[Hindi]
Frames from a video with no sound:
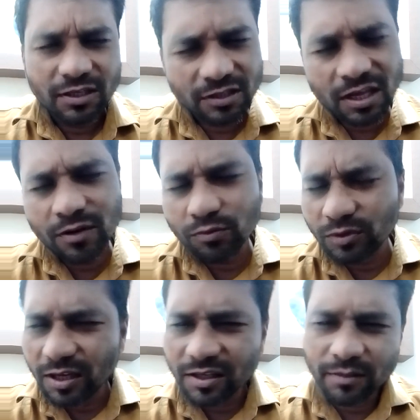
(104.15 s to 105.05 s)
इधर
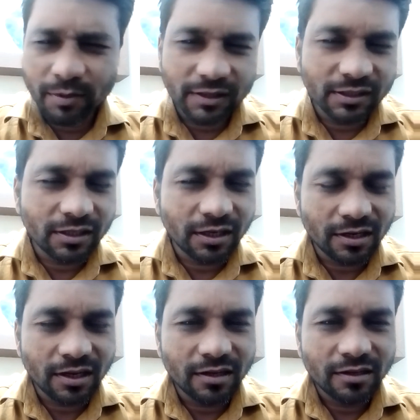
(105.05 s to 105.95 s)
उधर की बातें
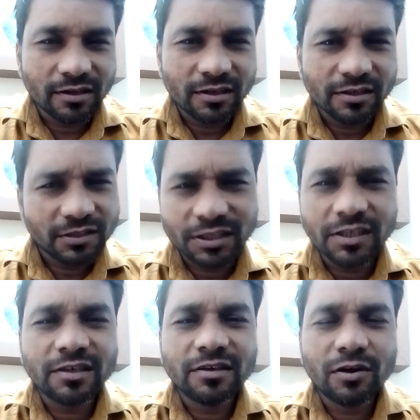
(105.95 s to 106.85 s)
करना
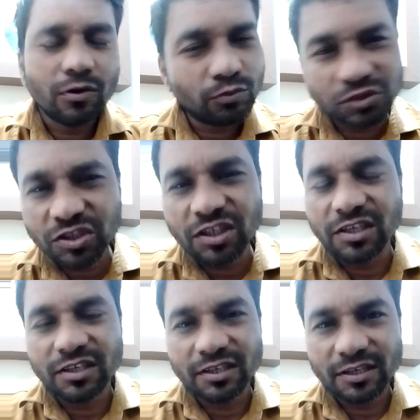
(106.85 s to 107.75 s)
ठीक और उचित
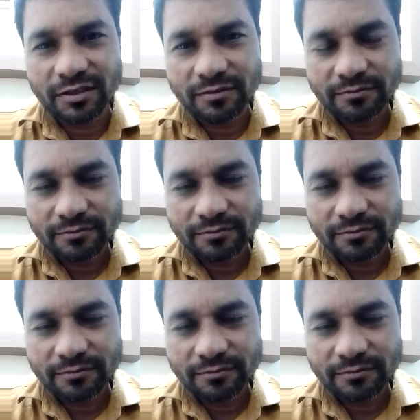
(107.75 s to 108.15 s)
नहीं है